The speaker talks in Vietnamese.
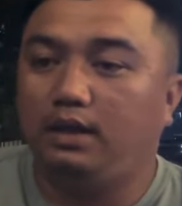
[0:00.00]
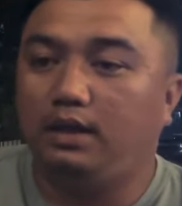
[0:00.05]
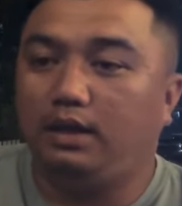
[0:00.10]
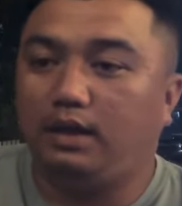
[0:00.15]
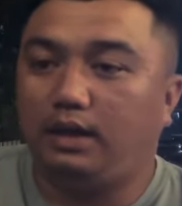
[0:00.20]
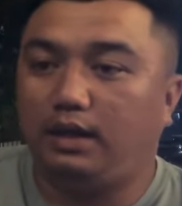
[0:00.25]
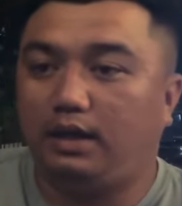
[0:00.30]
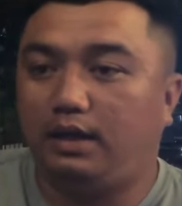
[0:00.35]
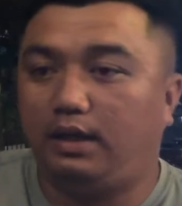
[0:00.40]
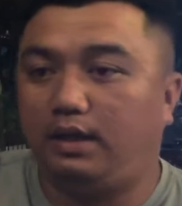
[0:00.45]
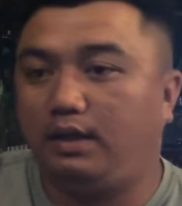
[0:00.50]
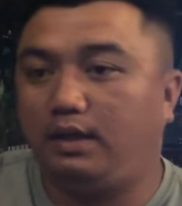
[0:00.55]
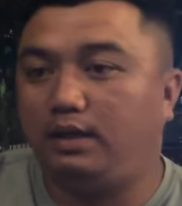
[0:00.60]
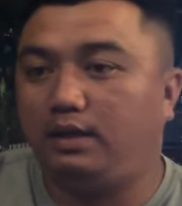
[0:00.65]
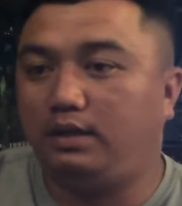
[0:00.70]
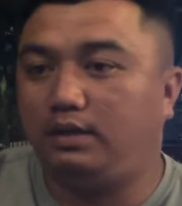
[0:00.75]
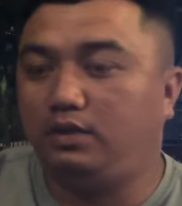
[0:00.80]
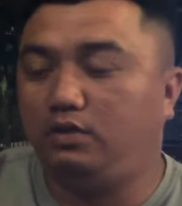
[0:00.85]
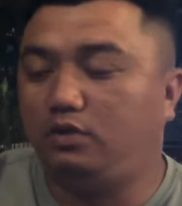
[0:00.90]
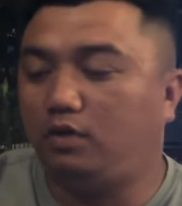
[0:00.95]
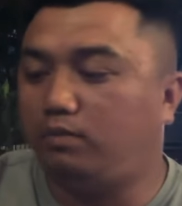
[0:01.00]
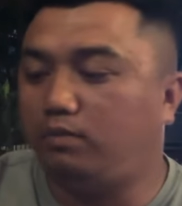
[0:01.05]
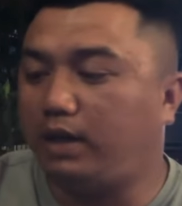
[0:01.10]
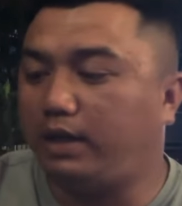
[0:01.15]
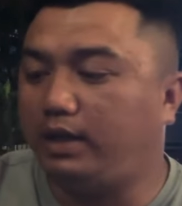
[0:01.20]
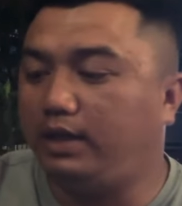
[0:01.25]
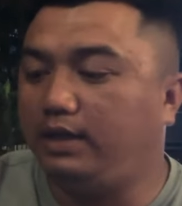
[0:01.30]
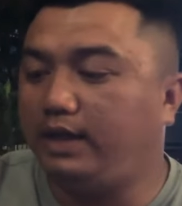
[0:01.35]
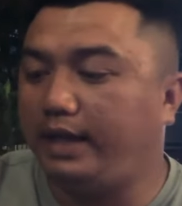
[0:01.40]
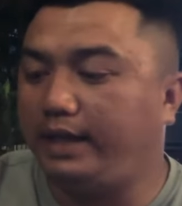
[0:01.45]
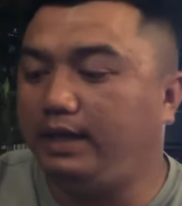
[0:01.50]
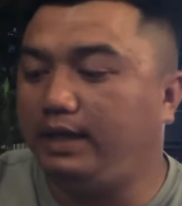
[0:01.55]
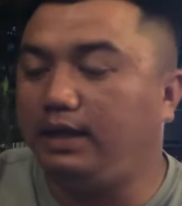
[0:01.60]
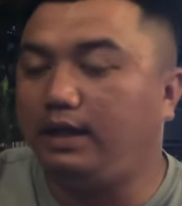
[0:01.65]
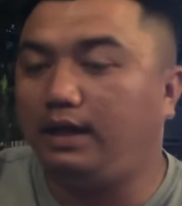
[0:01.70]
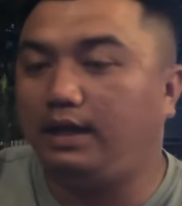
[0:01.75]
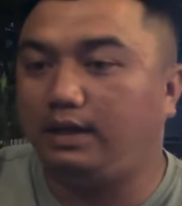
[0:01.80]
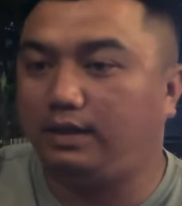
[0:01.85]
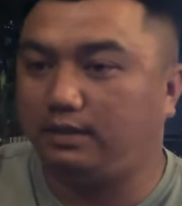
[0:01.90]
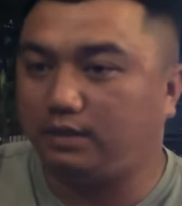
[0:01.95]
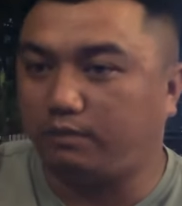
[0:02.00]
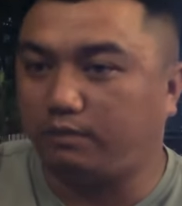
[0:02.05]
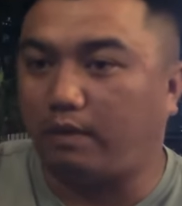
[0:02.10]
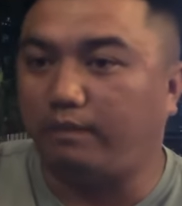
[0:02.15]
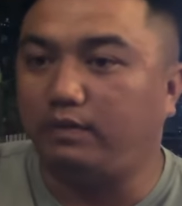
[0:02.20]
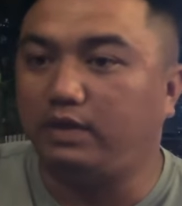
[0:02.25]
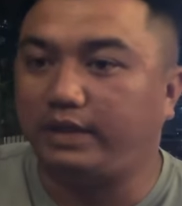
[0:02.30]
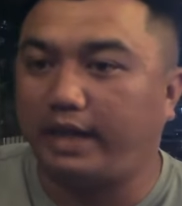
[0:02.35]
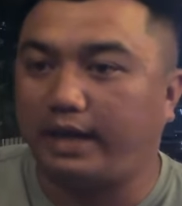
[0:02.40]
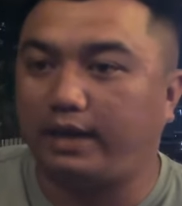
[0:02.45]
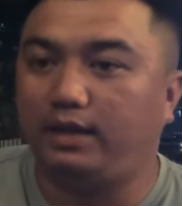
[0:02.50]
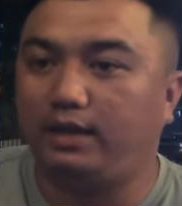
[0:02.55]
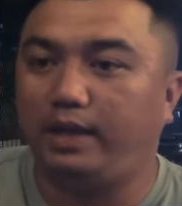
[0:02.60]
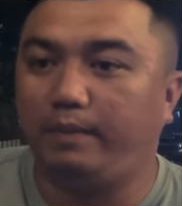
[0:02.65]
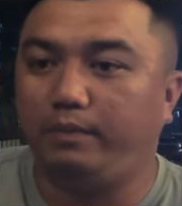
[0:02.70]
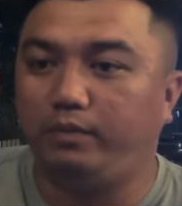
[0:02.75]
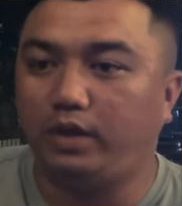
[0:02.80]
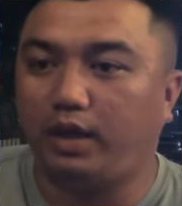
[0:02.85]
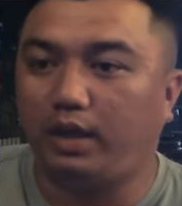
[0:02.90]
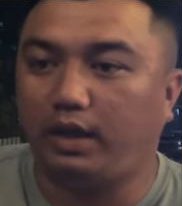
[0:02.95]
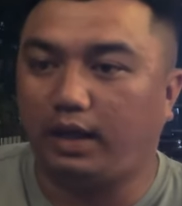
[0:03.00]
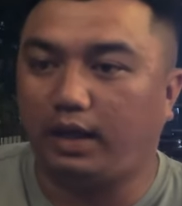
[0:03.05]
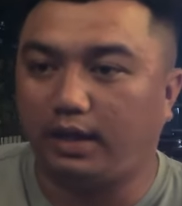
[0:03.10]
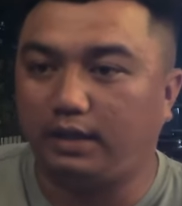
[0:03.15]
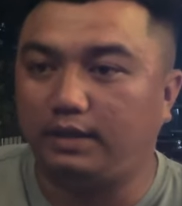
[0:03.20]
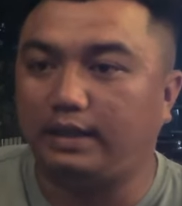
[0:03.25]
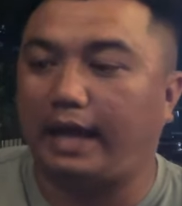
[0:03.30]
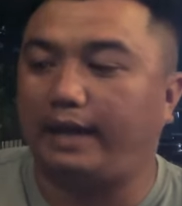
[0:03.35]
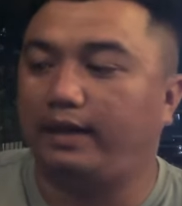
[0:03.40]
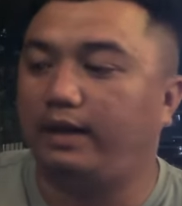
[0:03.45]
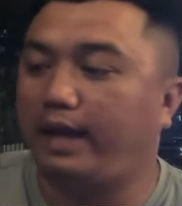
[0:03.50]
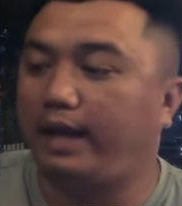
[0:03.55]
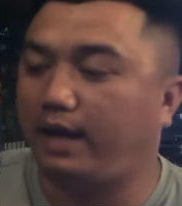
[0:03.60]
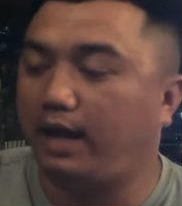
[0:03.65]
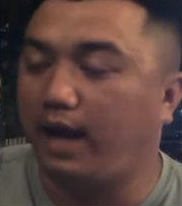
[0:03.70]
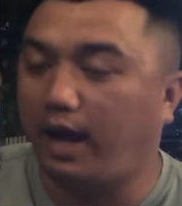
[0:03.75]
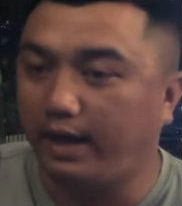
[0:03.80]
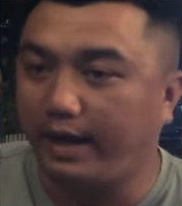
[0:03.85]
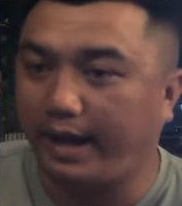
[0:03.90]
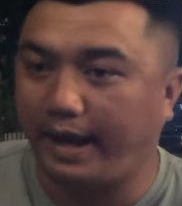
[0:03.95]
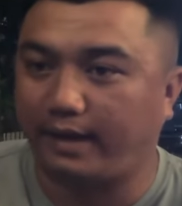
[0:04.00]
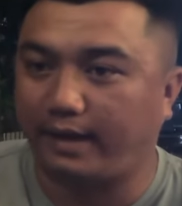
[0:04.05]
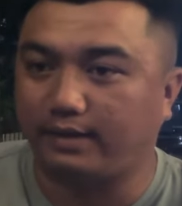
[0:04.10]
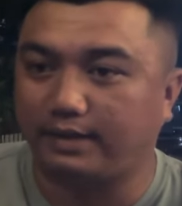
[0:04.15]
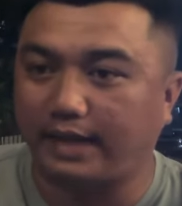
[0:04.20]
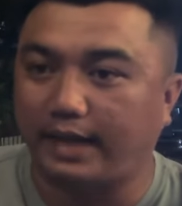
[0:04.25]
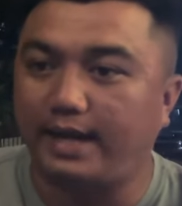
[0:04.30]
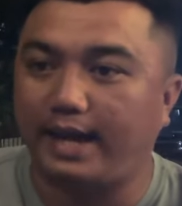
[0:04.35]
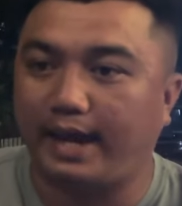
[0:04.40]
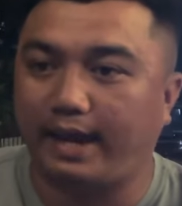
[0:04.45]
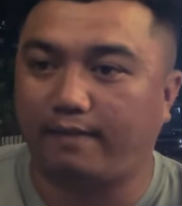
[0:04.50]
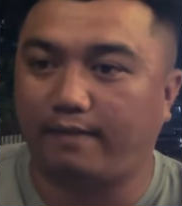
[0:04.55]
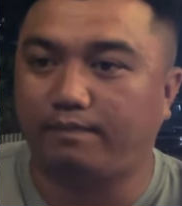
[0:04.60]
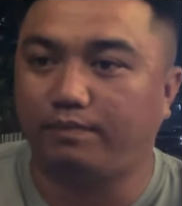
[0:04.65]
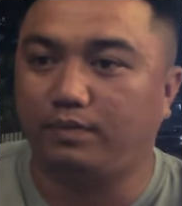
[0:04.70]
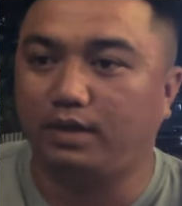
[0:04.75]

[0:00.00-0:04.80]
uh, nói chung là đi lấy uh, thực phẩm chức năng ngày thêm cái gì hiện tại nó đang hết hàng cháy hàng